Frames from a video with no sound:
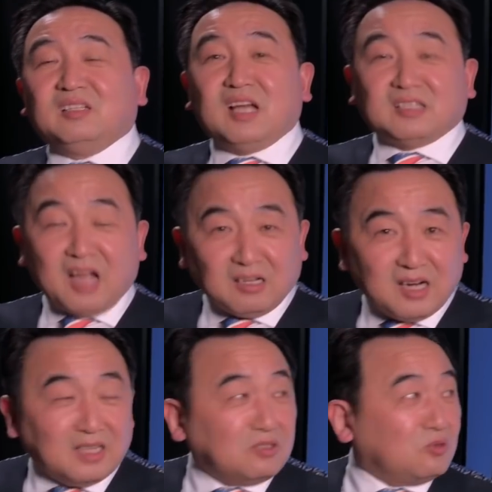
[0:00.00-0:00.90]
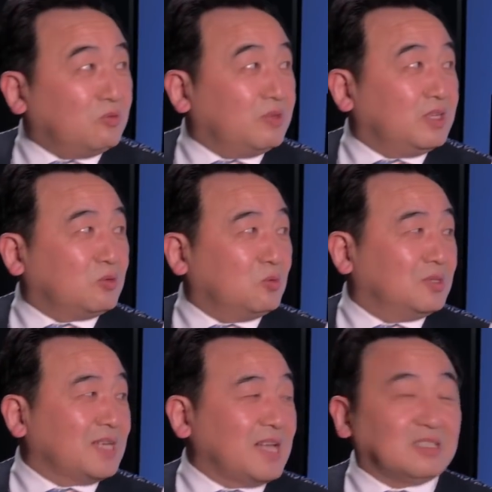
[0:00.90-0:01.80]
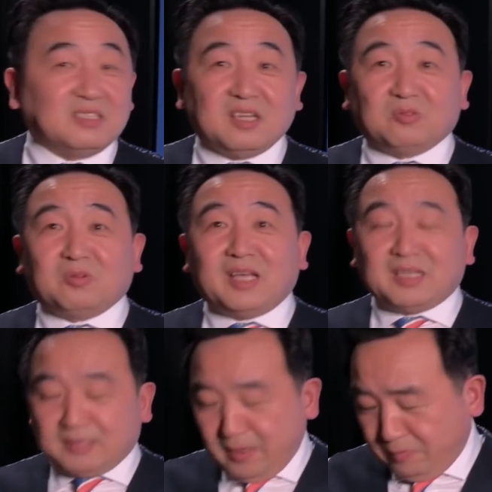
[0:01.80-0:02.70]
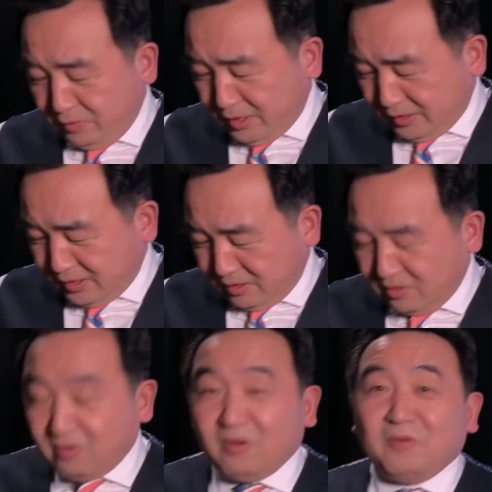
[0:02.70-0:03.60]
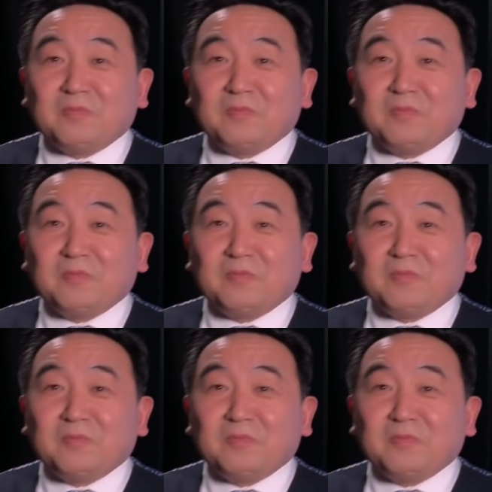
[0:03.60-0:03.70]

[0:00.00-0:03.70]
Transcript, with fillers: 那当然作为国家的角度来讲，他不能接受。